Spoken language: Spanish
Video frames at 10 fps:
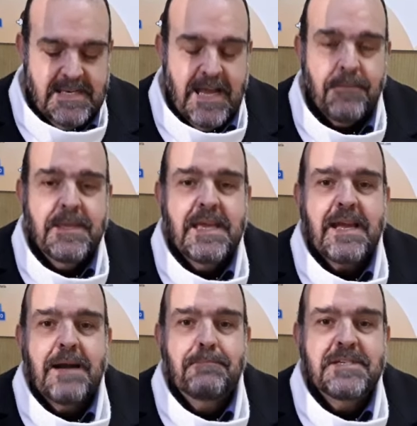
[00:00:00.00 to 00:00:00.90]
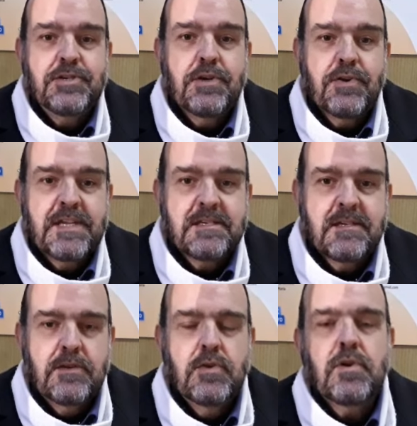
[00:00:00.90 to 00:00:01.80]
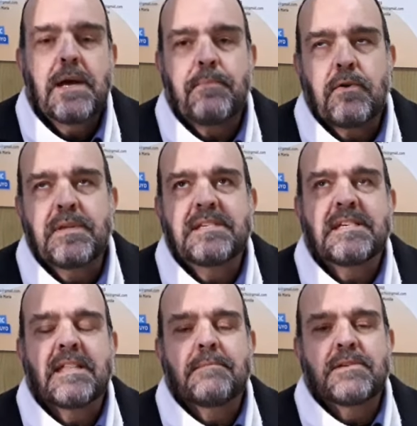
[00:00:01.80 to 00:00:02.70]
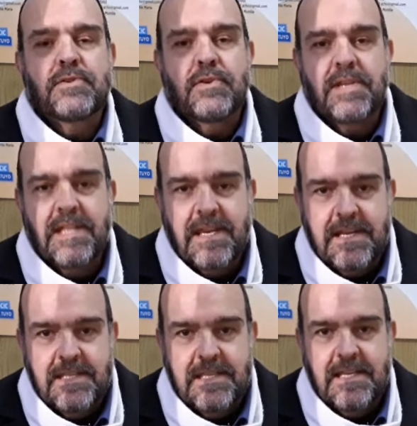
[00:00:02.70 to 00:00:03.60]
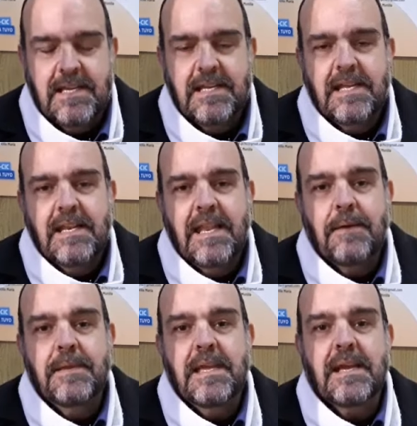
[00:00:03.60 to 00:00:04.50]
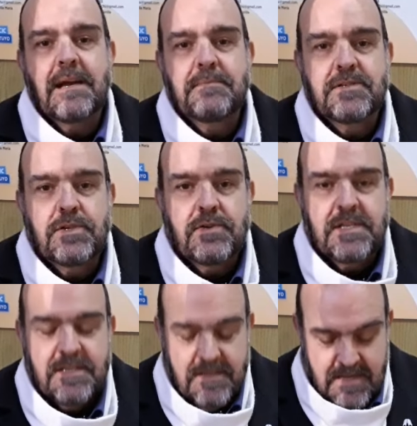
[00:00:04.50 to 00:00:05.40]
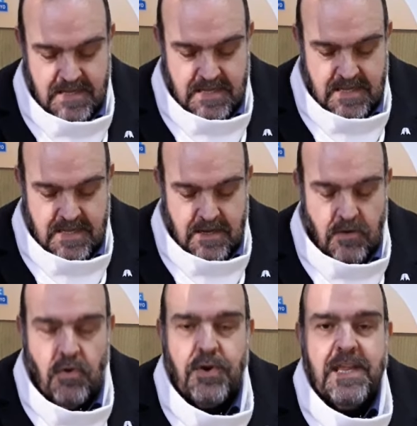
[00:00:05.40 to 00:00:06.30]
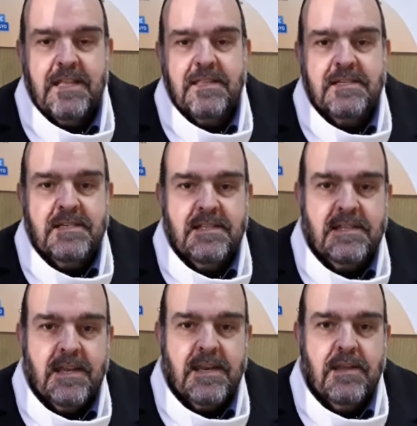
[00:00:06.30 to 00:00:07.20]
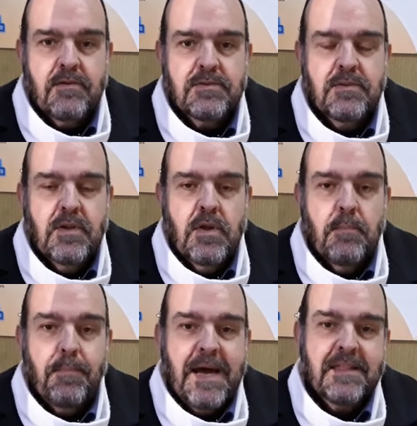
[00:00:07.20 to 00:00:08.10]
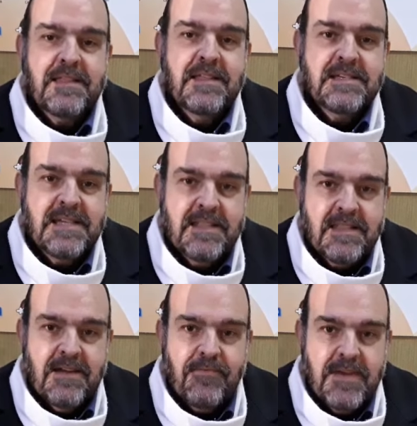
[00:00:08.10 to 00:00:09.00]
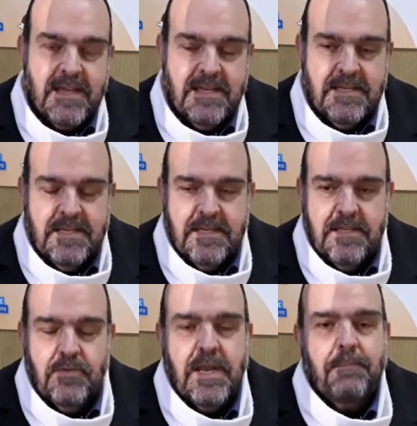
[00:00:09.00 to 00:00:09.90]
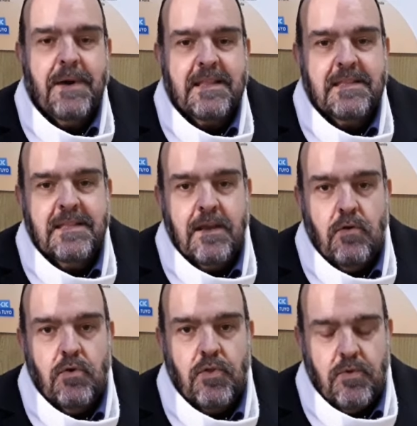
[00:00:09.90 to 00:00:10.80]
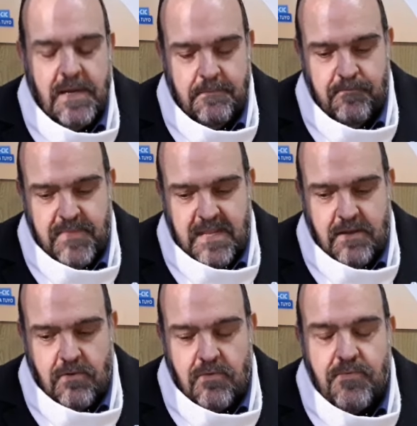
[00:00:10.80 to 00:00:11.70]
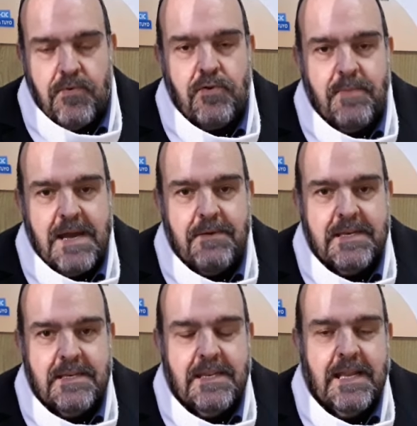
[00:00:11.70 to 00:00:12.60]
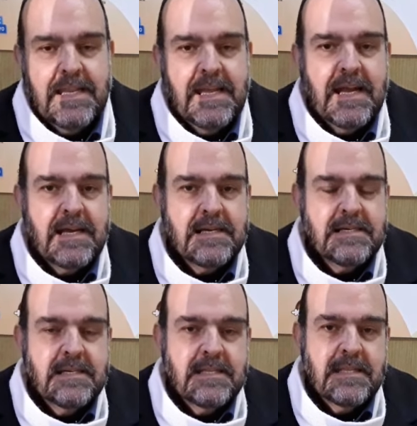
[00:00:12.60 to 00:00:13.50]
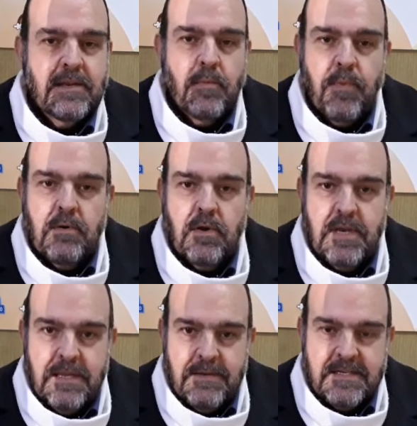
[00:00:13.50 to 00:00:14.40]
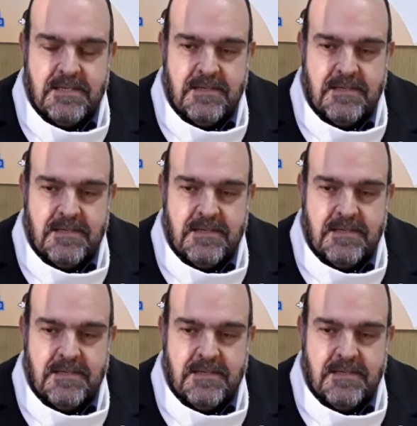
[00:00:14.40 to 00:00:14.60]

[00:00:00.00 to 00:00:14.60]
las viejas misiones, no la provincia de Misiones de Argentina, las viejas misiones, corrientes entre ríos, parte de Santa Fe y una parte de Córdoba, conformaban la Liga de los Pueblos Libres.